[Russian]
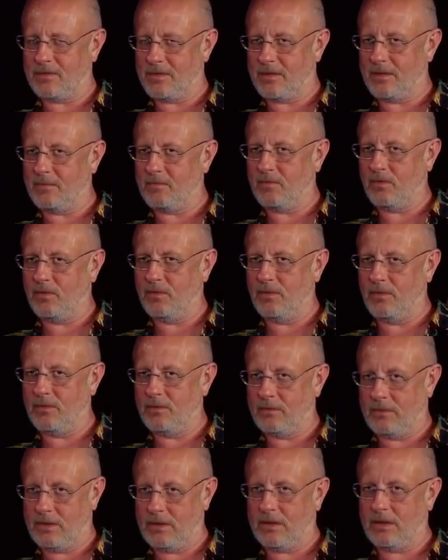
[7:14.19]
Ну, в общем, номера
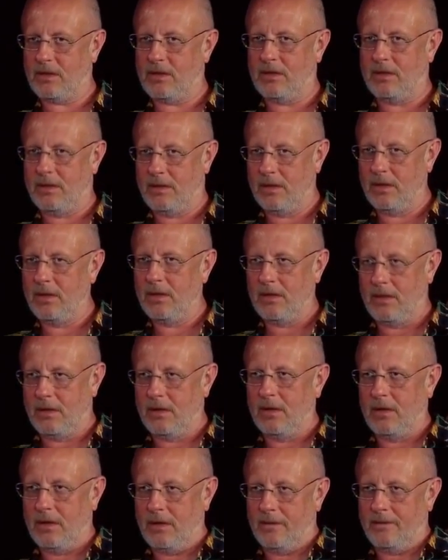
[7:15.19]
есть. Они проверили,
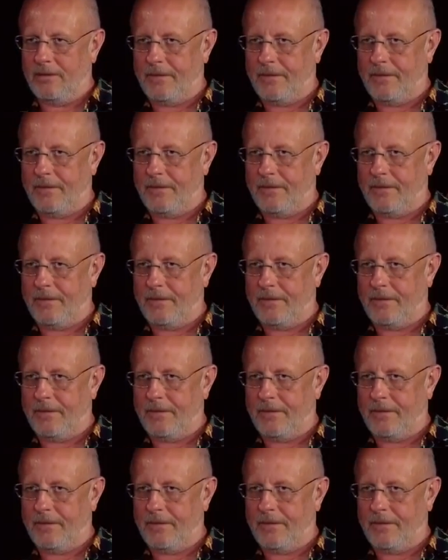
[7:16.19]
помнишь?